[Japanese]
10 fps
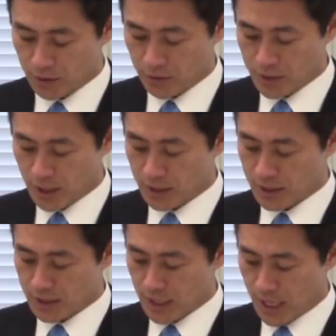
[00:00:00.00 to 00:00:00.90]
決定が
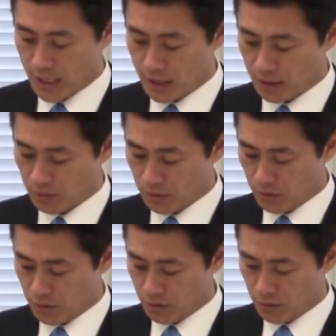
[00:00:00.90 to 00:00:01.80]
できる場という
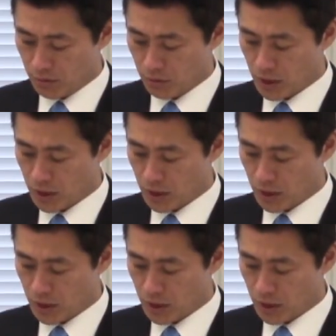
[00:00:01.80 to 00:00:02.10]
ことを